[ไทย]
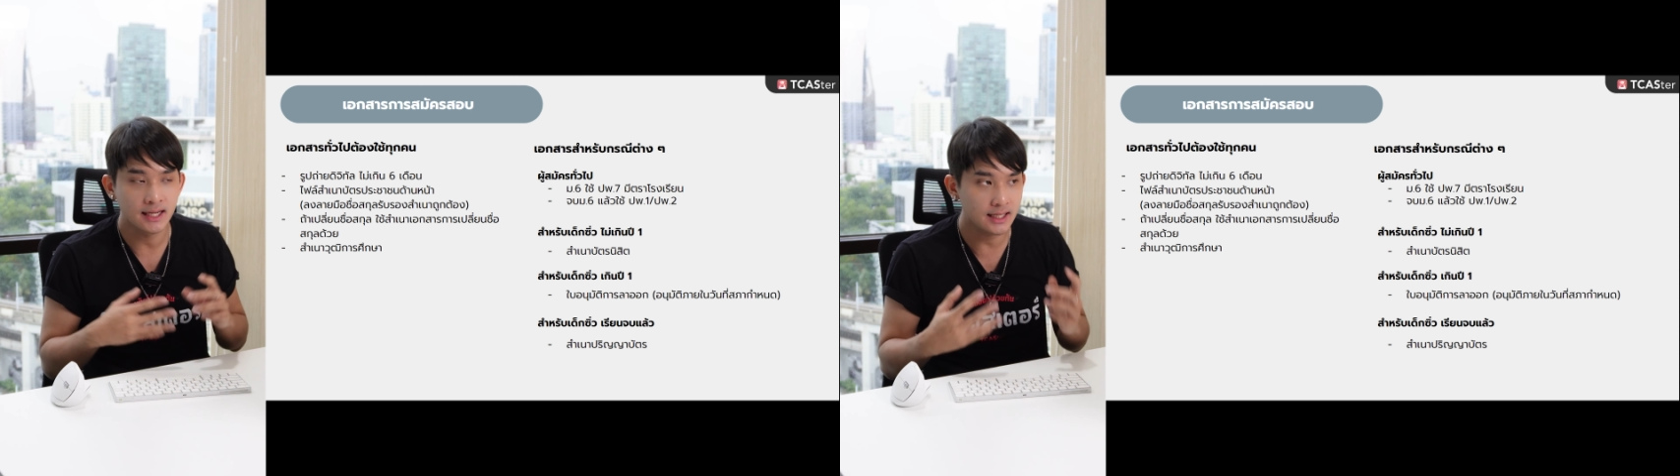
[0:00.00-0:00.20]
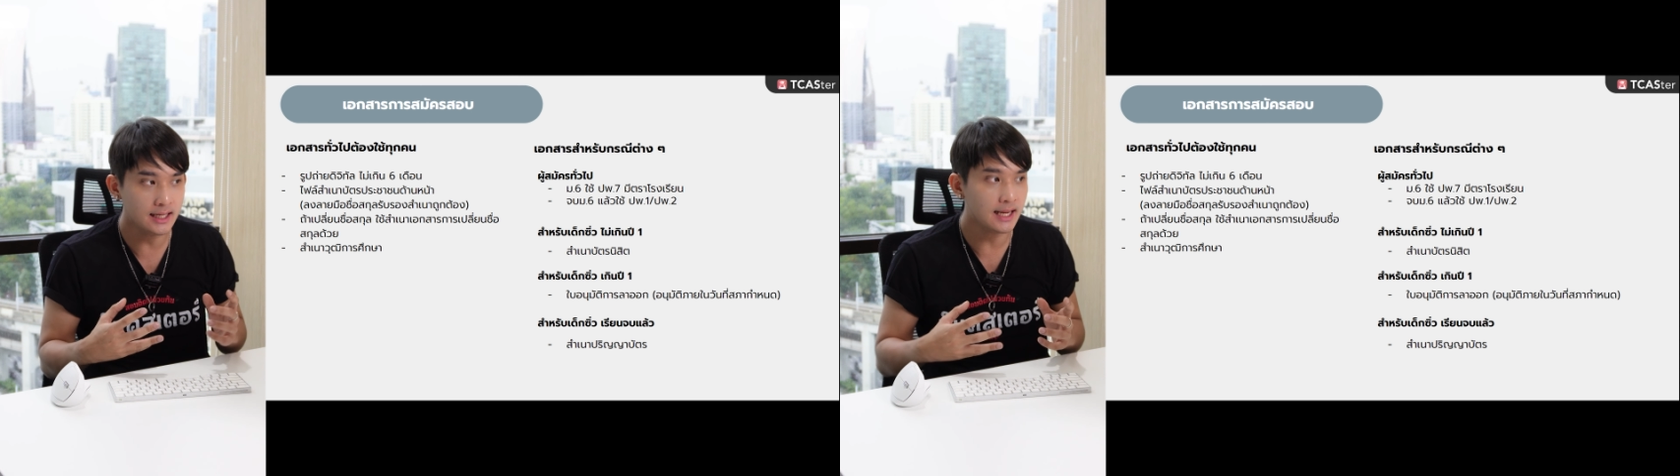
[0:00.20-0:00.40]

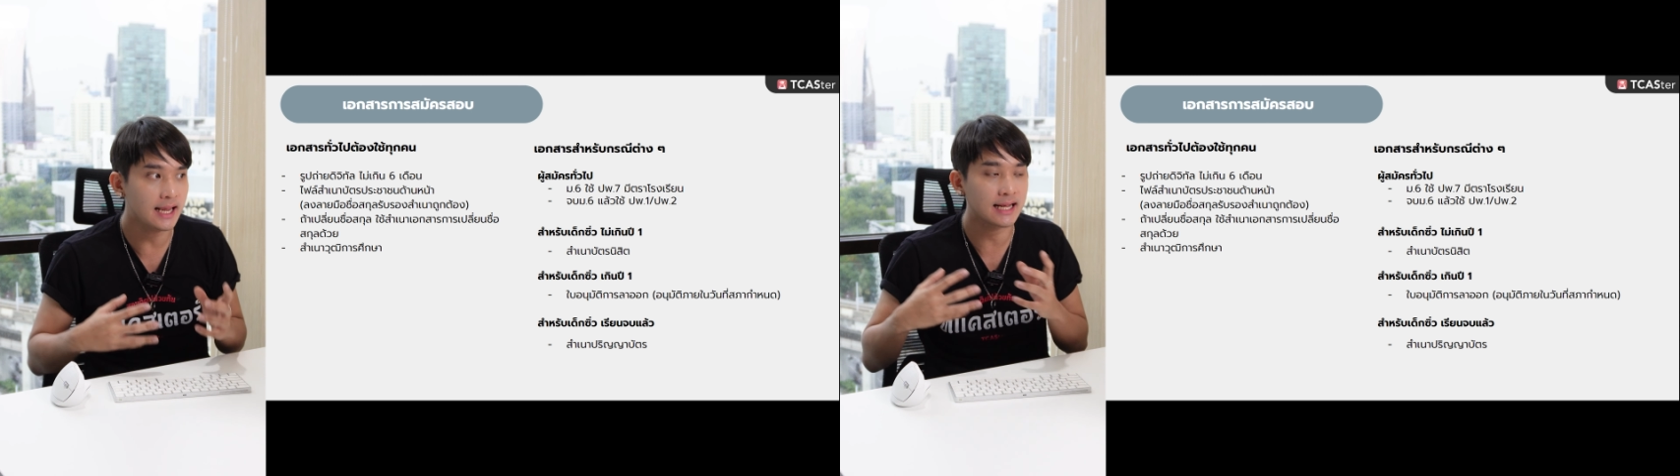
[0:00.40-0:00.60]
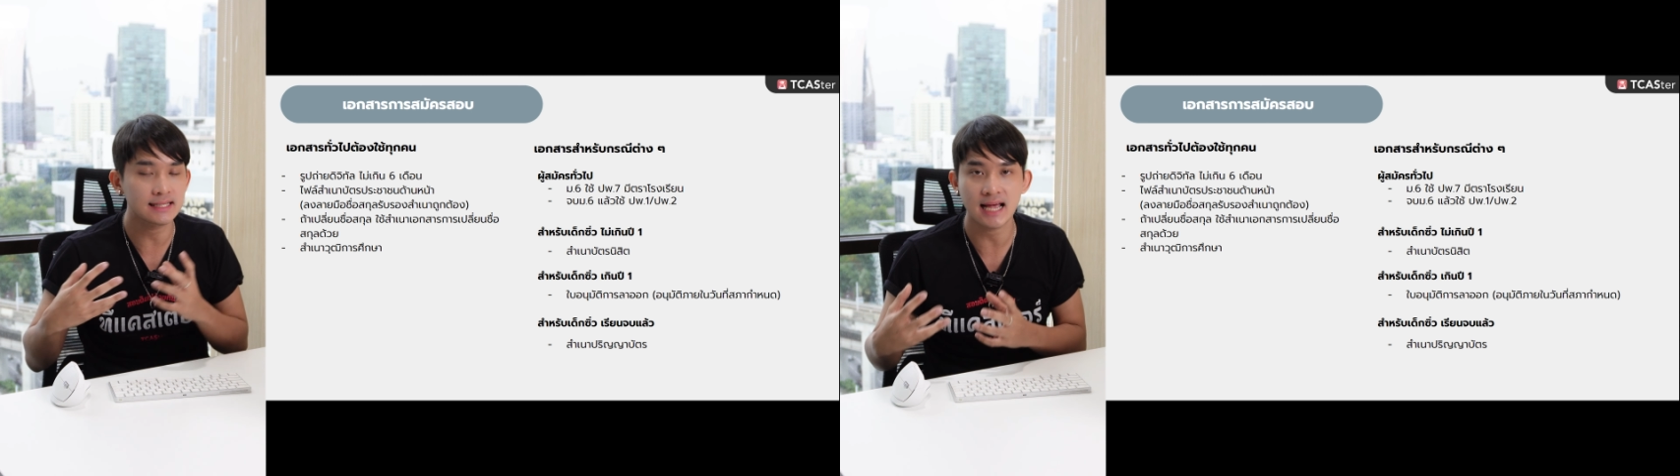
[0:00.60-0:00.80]
ทีนี้
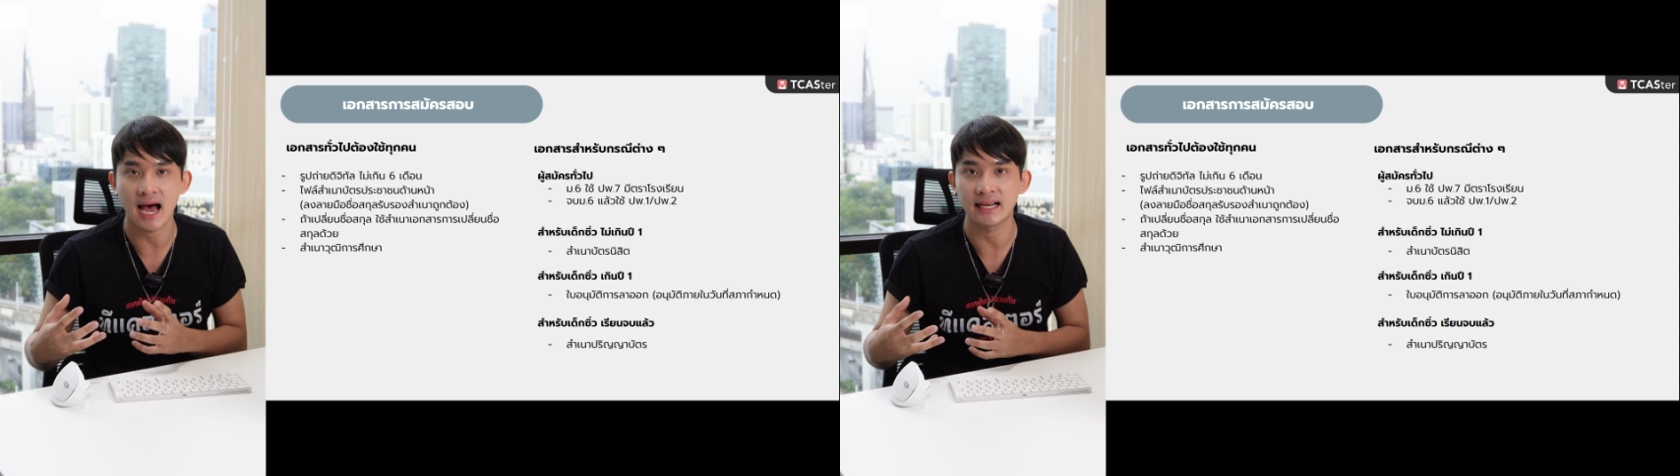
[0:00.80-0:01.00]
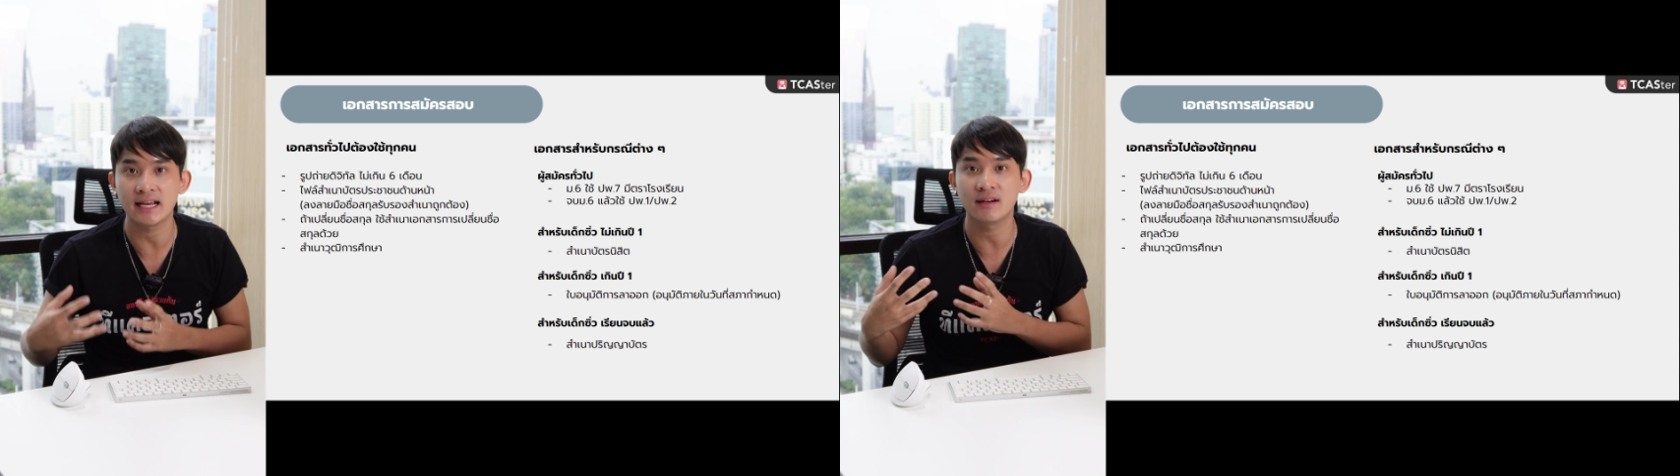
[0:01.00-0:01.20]
เอกสา
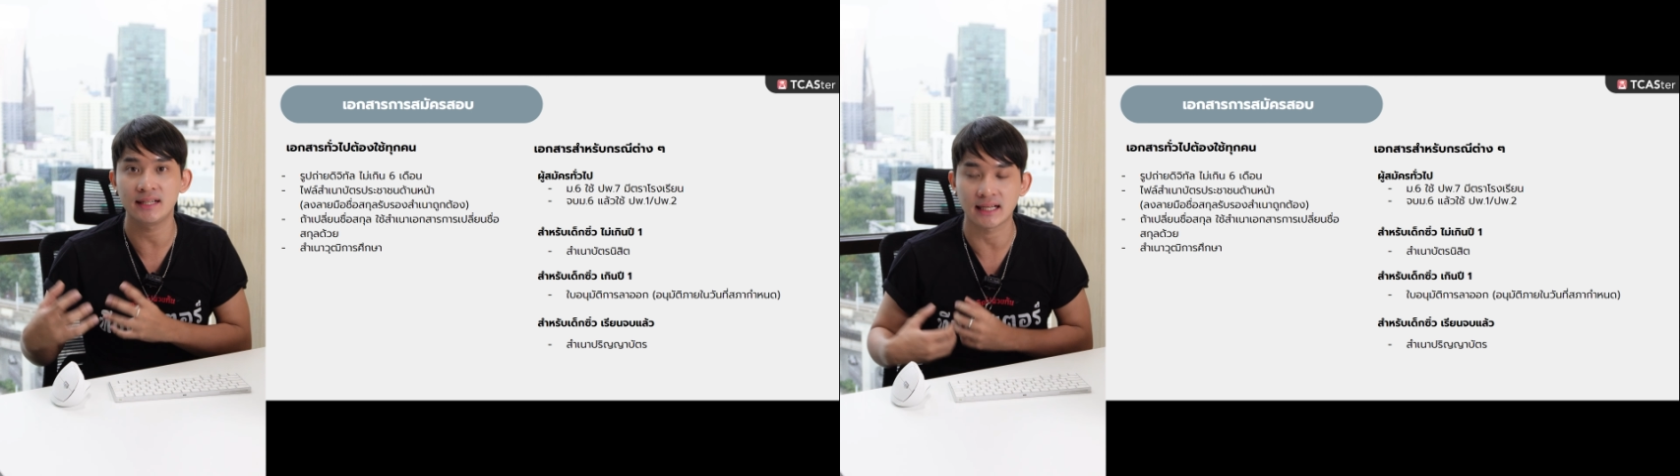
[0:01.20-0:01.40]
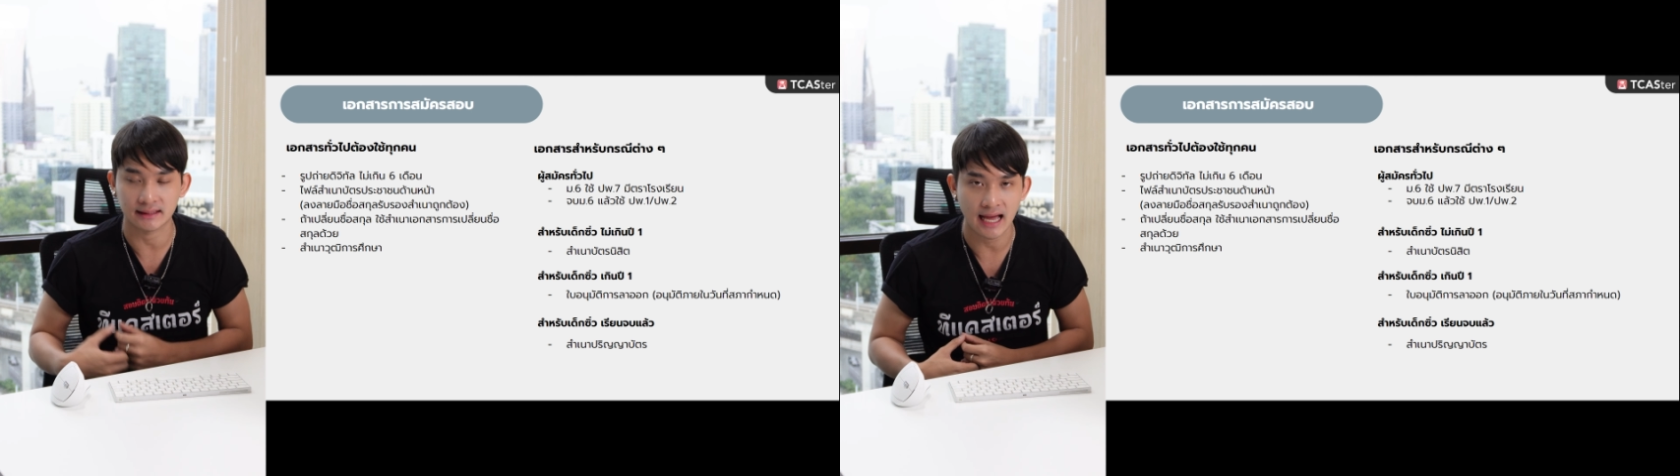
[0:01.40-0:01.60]
รในกร
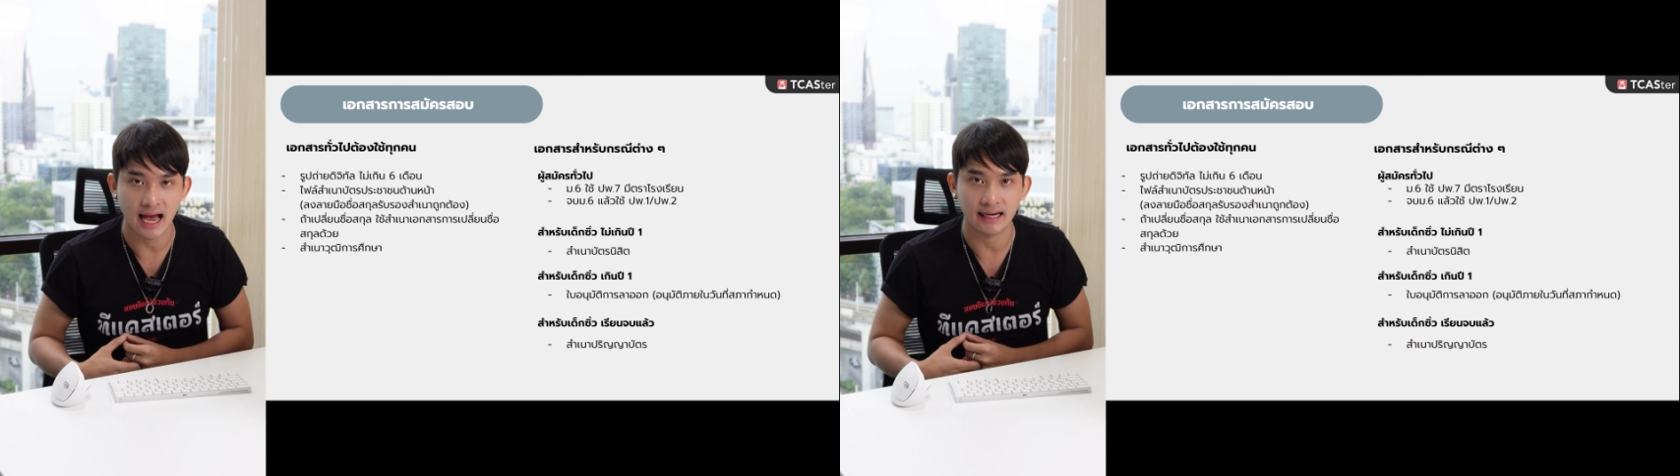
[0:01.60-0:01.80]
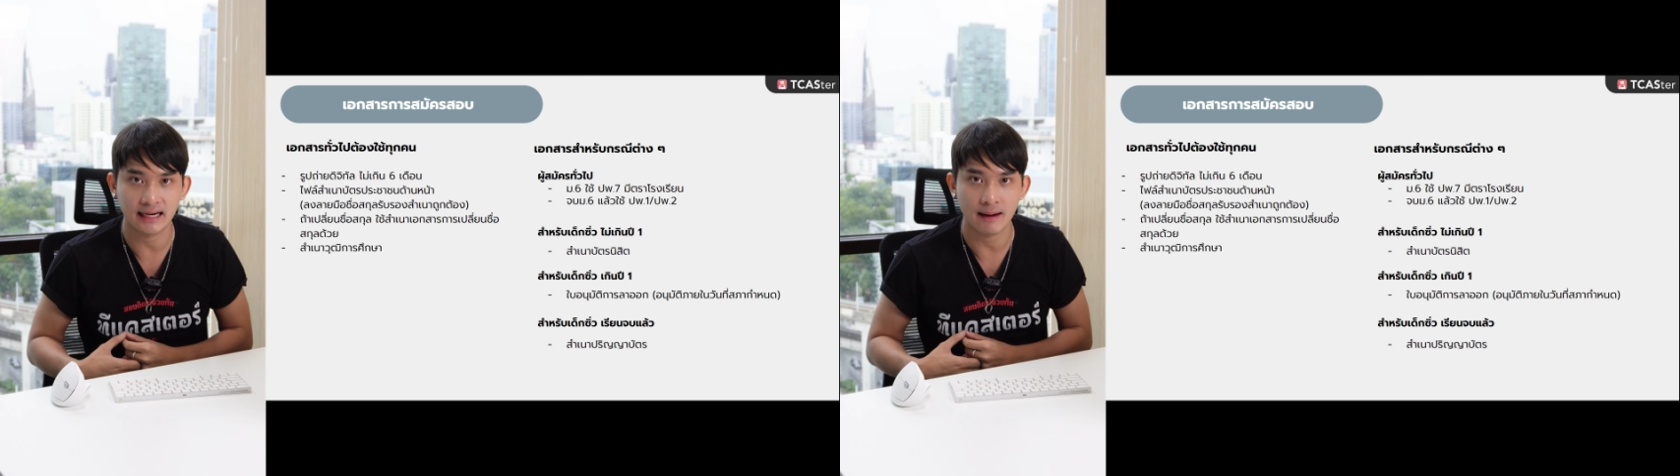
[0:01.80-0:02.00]
ณี
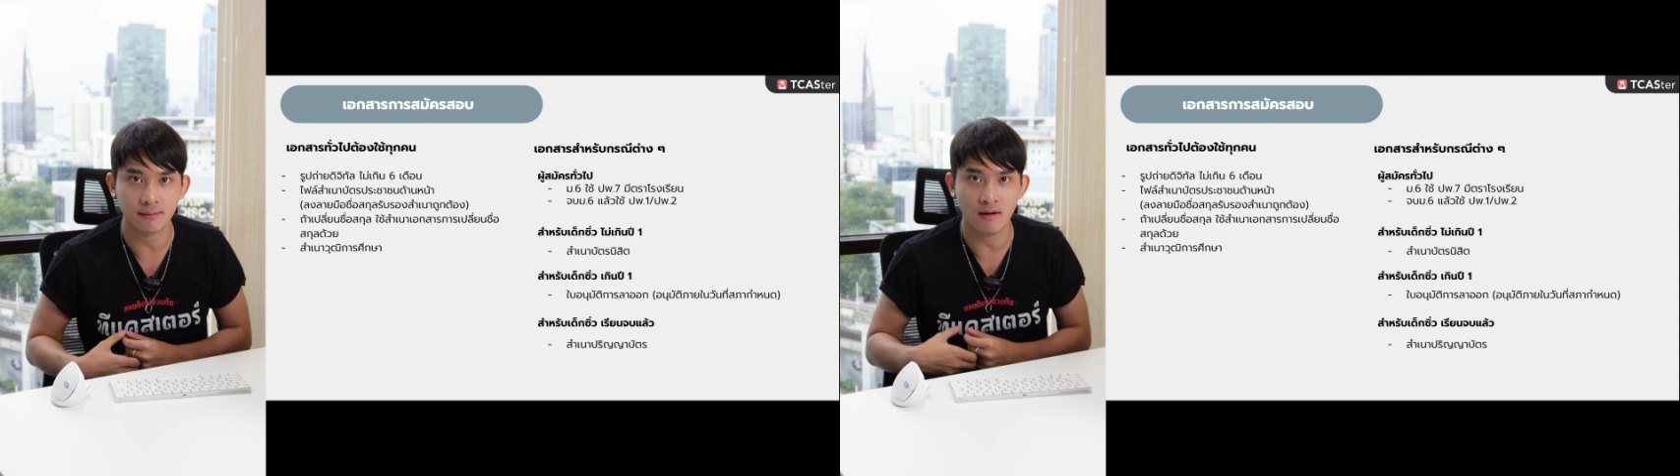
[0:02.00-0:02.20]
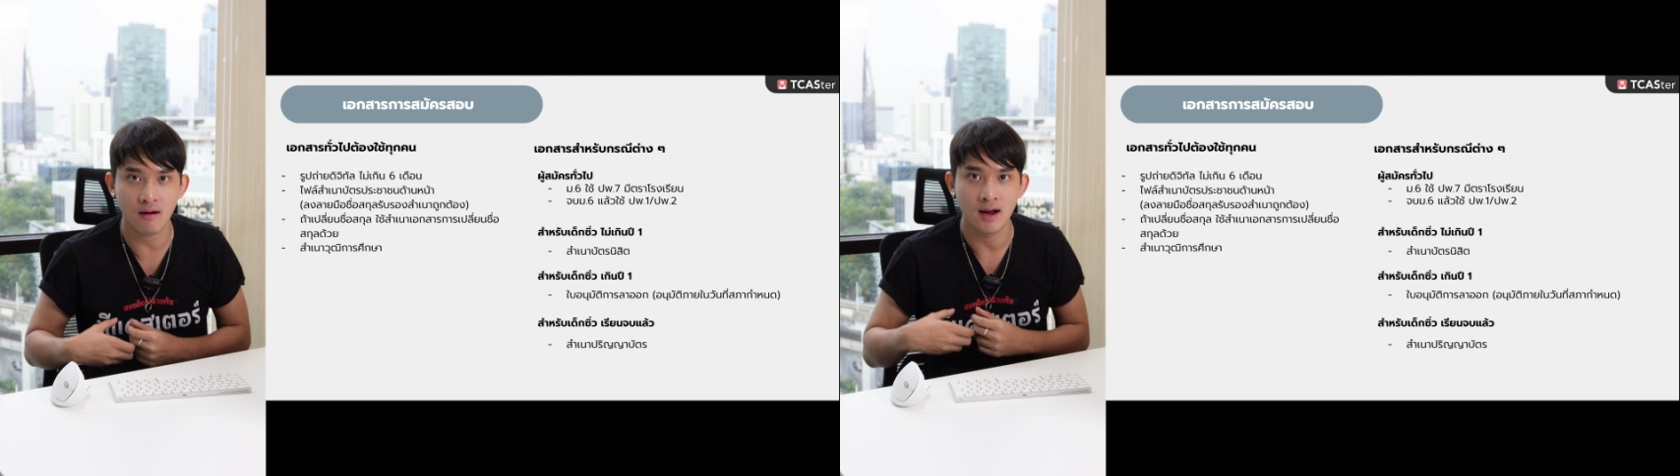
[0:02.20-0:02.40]
ต่างๆนะครับ
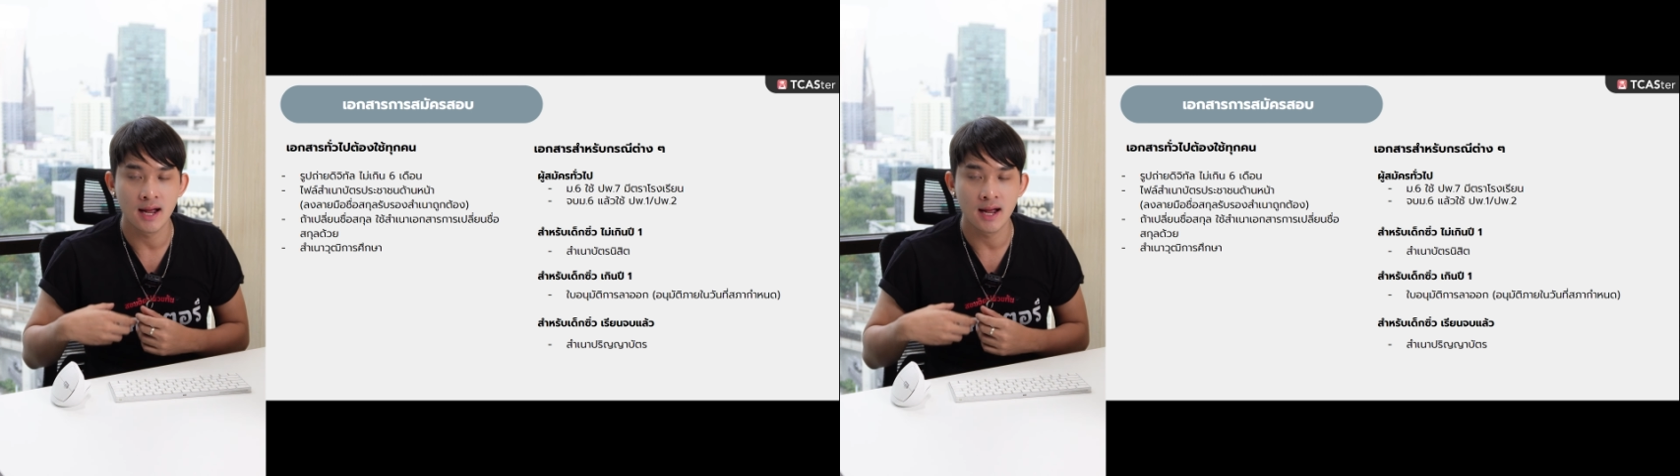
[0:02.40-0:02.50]
ก็